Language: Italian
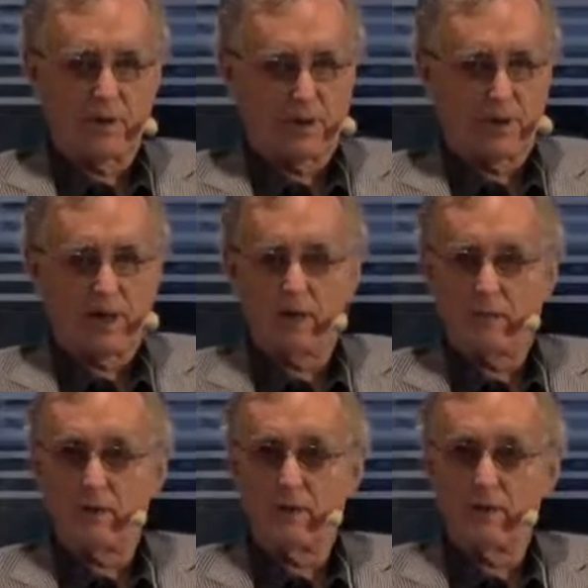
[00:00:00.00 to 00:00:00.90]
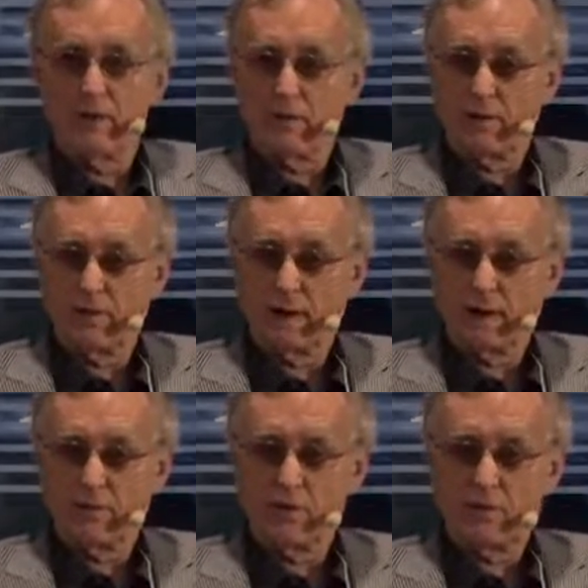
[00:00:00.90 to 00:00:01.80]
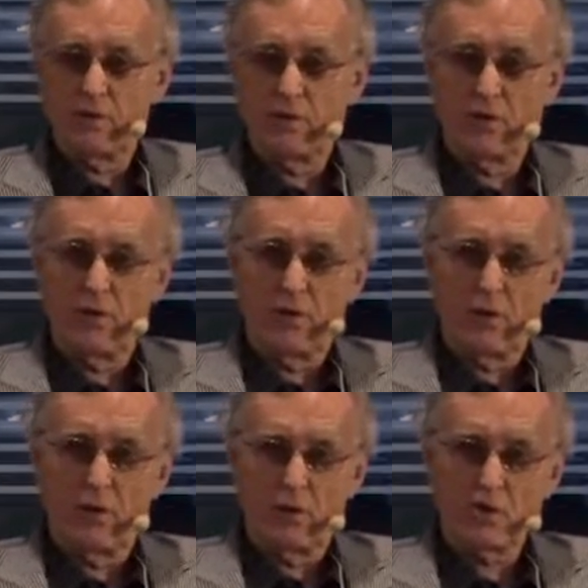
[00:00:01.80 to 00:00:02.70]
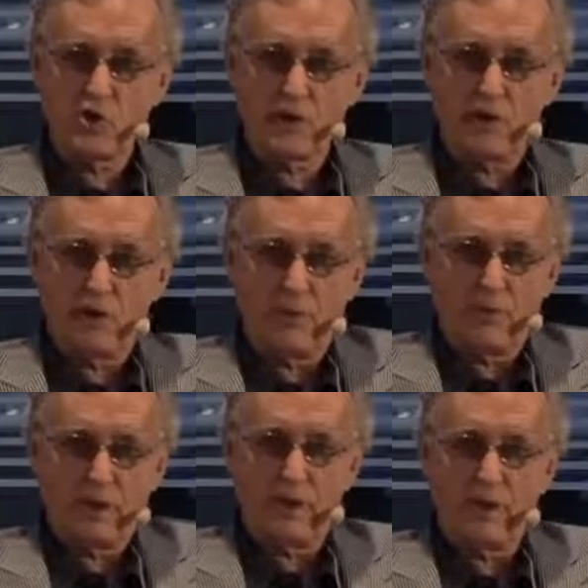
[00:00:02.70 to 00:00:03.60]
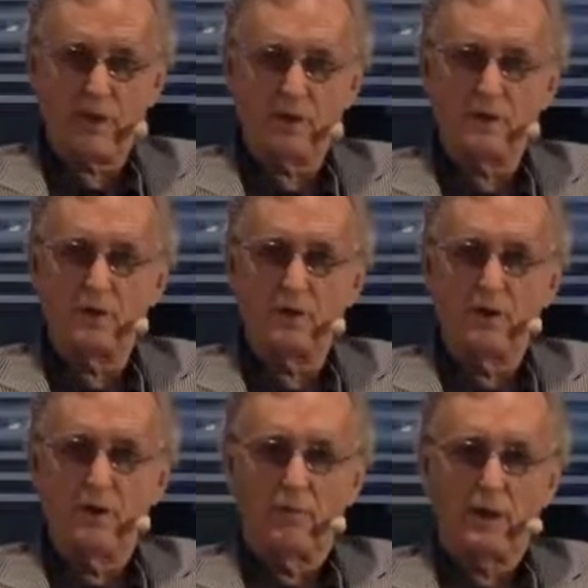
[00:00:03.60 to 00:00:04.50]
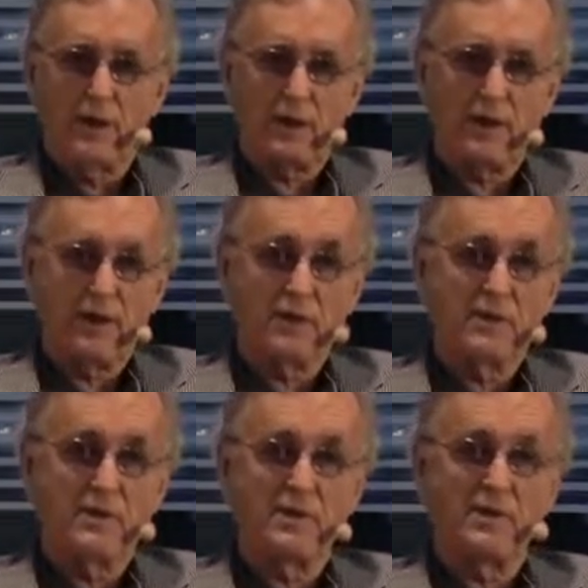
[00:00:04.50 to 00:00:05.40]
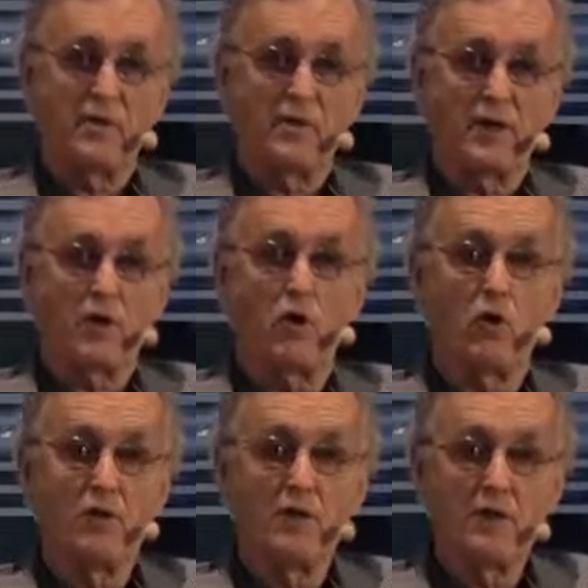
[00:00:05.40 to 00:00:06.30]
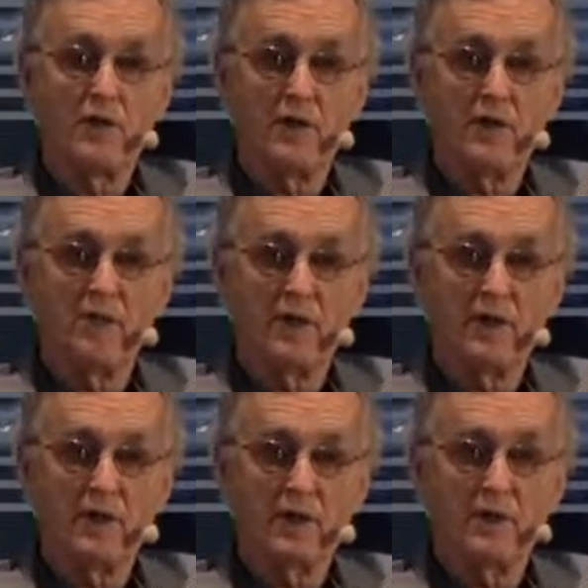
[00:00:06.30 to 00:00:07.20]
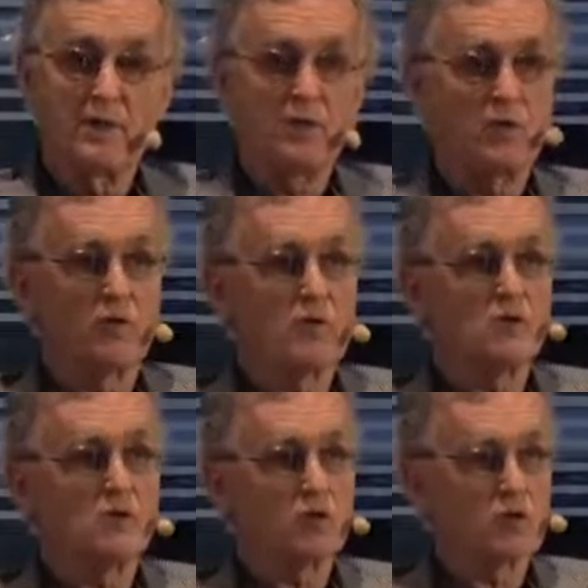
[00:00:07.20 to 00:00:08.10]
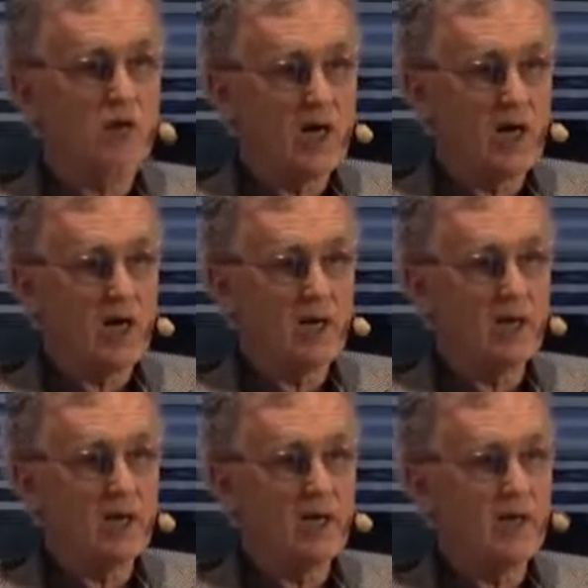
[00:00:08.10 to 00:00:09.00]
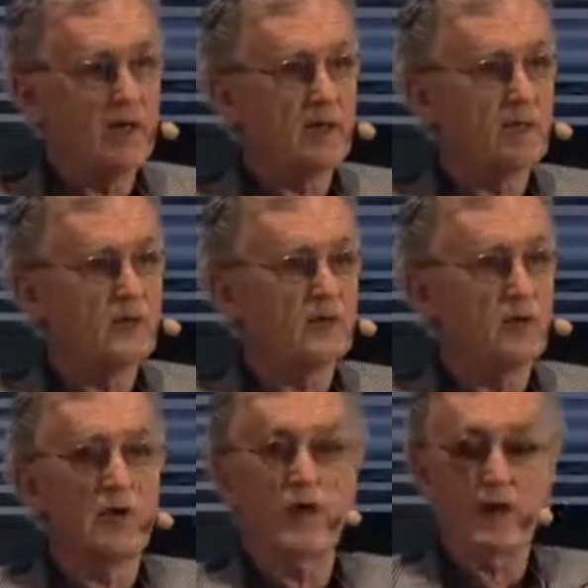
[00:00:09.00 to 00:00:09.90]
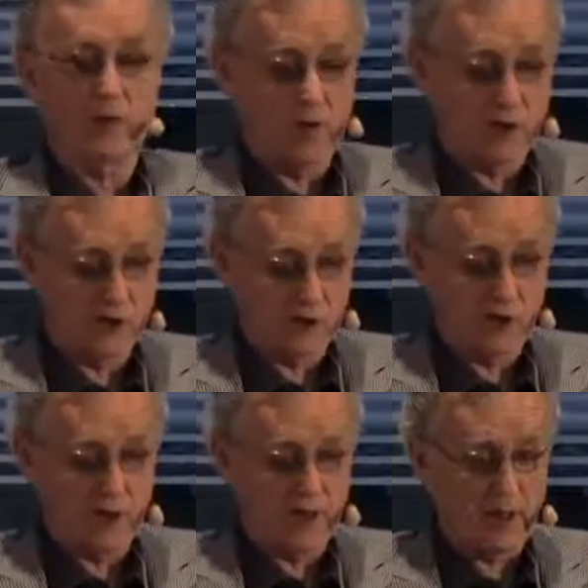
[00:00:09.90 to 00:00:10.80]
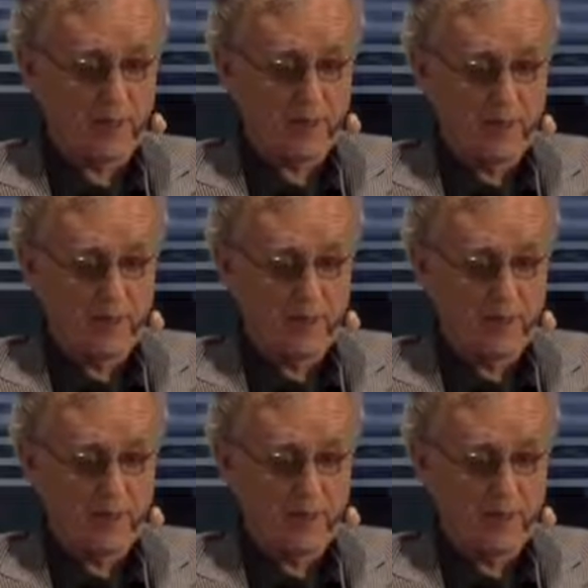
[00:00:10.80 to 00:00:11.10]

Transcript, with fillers: La, la, dimensione biologica, ben inteso, ma anche la dimensione cognitiva, la dimensione sociale e la dimensione ecologica.